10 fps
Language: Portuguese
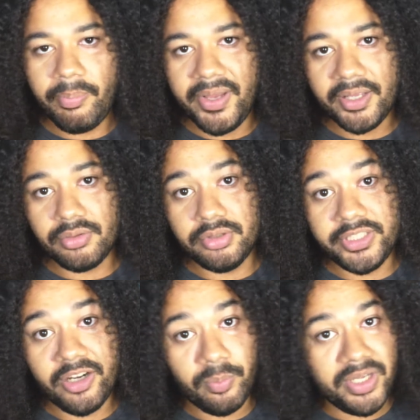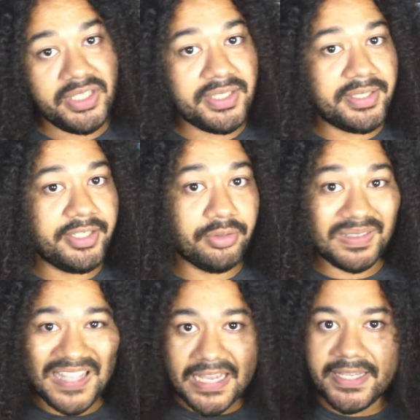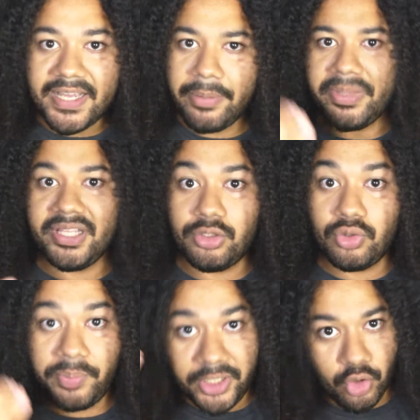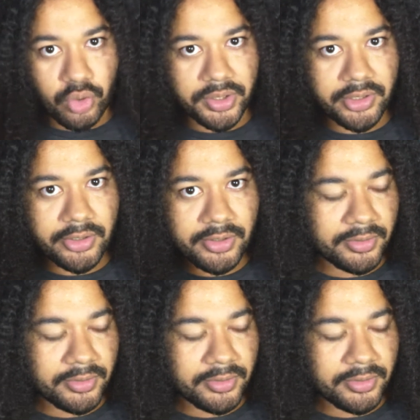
aberto geralmente sejam tecnicamente superiores.